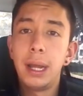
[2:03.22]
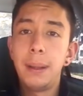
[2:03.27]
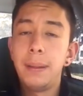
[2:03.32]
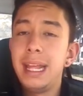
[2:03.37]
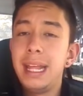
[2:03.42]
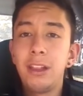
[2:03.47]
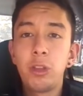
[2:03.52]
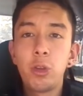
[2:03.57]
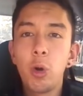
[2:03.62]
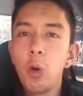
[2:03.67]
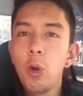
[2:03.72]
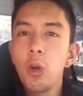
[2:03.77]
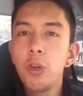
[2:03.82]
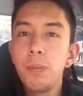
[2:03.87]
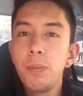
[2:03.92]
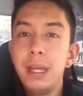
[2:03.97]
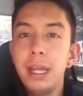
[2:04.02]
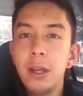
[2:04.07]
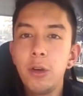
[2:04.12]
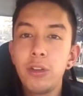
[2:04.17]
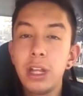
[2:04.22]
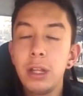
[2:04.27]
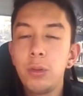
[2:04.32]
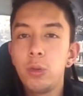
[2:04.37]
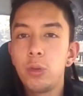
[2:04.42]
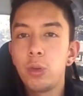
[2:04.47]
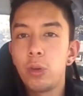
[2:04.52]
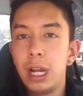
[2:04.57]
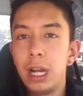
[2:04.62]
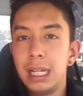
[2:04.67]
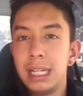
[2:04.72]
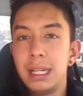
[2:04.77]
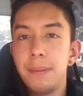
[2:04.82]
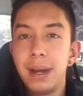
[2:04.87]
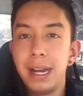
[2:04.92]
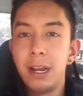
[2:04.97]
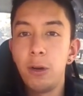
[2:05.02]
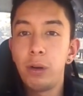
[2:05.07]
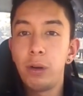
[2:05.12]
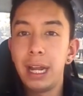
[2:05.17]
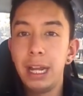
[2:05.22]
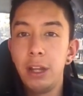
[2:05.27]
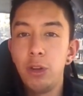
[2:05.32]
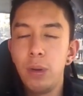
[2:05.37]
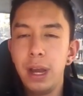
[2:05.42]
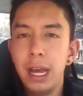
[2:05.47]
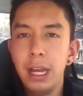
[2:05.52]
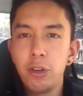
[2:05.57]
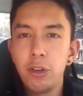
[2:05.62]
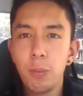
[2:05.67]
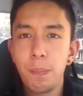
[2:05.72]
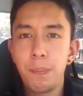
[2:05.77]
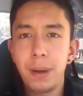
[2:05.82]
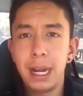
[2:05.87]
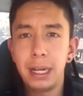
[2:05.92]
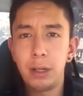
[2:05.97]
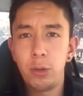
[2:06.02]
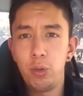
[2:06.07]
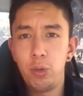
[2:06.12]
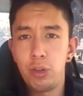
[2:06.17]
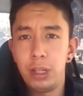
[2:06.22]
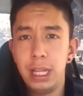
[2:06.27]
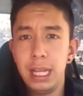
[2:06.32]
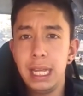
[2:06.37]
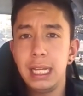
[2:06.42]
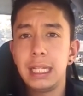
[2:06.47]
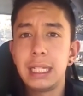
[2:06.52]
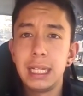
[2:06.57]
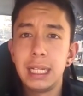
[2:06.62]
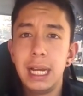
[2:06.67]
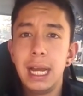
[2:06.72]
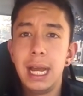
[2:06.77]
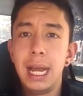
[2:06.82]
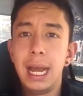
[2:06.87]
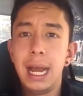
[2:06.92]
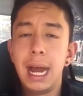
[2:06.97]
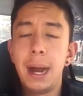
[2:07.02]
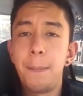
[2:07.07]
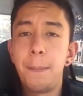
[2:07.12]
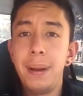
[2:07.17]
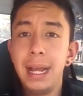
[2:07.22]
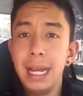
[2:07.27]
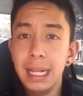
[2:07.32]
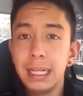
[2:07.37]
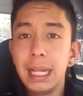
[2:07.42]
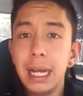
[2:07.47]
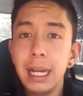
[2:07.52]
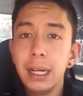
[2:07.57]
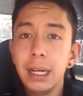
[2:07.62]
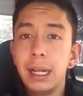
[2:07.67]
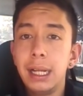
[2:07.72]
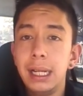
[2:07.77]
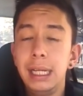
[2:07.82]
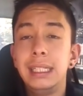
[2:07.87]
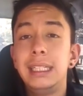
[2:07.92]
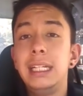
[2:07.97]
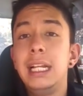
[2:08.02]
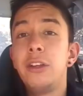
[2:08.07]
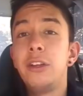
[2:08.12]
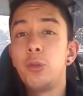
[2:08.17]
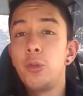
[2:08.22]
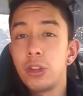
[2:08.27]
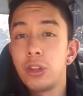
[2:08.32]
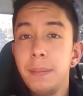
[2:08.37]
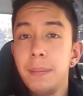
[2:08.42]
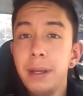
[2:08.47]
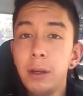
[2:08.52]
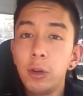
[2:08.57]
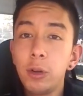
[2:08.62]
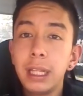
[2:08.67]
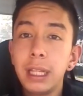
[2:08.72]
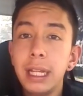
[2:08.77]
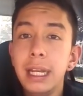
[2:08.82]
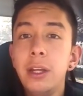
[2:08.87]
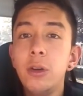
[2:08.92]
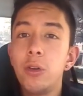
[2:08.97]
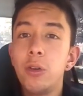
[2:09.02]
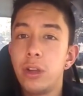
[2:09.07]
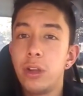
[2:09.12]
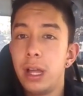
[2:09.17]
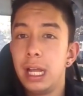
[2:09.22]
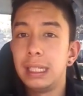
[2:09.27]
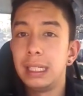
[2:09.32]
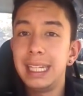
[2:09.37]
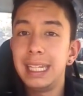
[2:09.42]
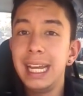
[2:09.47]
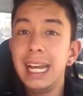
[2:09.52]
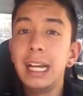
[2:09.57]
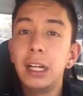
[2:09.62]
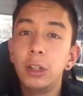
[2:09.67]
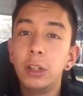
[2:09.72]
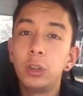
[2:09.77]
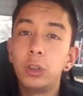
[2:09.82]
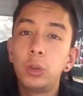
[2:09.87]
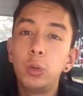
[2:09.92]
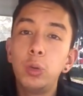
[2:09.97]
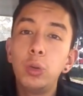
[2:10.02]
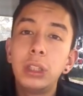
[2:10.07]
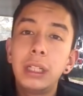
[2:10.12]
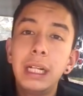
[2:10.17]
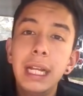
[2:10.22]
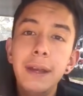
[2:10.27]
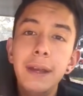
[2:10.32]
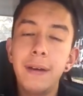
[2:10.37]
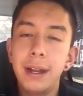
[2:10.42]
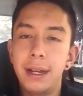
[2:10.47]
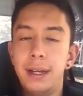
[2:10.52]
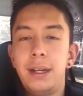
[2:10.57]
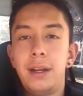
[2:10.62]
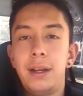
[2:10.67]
de todos los videos de tutoriales de manejo que yo he hecho para que ustedes aprendan y si les gusta mi contenido, se suscriban.